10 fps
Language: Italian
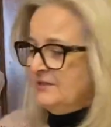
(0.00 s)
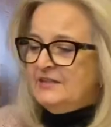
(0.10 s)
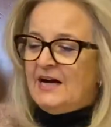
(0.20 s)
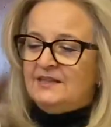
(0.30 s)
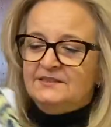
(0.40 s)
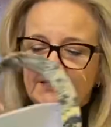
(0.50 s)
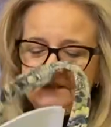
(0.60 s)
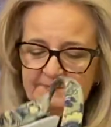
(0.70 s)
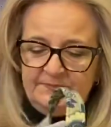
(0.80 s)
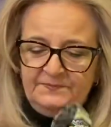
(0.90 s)
di
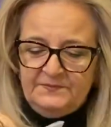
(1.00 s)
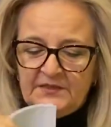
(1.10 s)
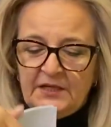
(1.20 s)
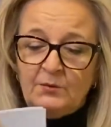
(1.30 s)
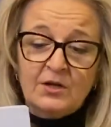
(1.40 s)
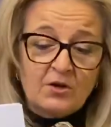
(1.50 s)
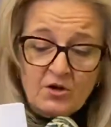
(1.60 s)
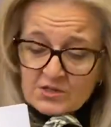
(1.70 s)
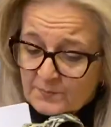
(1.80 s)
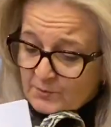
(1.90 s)
Heidi, che
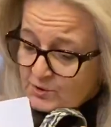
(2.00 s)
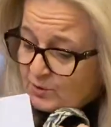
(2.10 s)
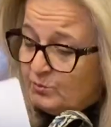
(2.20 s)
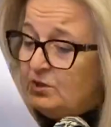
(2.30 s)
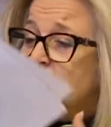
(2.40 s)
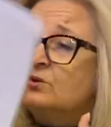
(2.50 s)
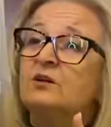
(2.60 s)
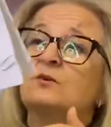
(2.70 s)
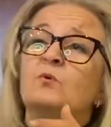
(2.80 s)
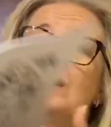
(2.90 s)
qualcosa è proseguito
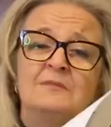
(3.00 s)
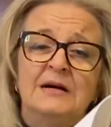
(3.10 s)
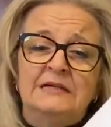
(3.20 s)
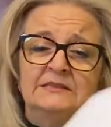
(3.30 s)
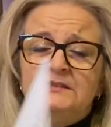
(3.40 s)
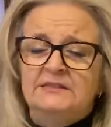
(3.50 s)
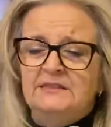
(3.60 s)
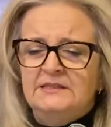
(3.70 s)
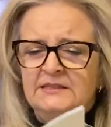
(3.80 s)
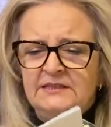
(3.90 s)
anche qua, ma
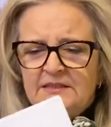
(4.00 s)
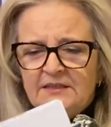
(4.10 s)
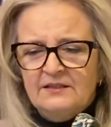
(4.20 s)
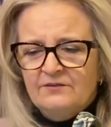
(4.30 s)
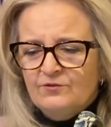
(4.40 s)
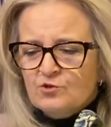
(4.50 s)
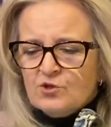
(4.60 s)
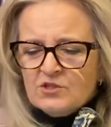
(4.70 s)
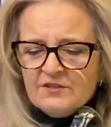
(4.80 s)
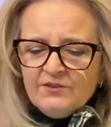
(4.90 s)
non
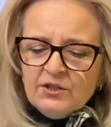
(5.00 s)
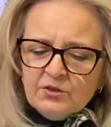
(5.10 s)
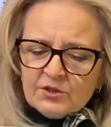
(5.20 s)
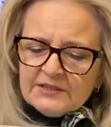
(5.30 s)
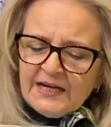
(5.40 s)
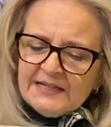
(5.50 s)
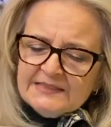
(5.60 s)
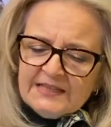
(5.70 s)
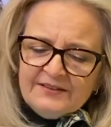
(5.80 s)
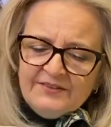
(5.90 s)
so se vi
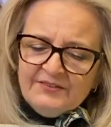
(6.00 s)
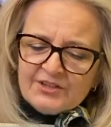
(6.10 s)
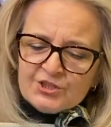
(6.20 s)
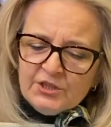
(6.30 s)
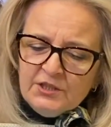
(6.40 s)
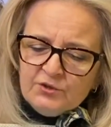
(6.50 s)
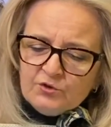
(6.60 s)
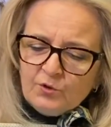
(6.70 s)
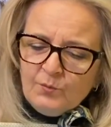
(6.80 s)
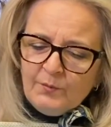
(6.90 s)
ricordate che aveva
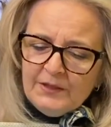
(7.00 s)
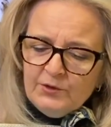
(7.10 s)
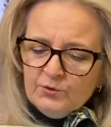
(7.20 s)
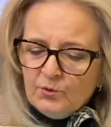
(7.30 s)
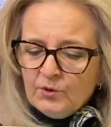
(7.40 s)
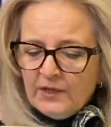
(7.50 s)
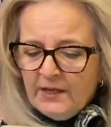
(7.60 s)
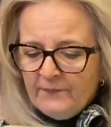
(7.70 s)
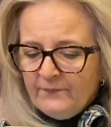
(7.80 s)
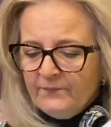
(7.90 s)
scelto un
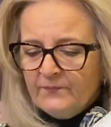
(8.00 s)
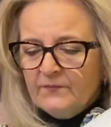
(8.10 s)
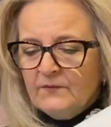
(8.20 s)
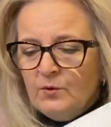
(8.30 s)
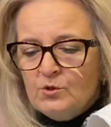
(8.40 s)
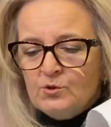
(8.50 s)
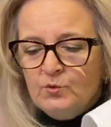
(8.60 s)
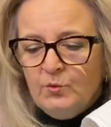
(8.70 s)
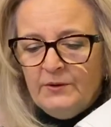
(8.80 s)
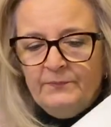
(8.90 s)
maglione, questo
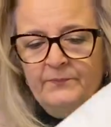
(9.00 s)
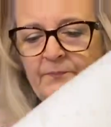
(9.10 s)
qui.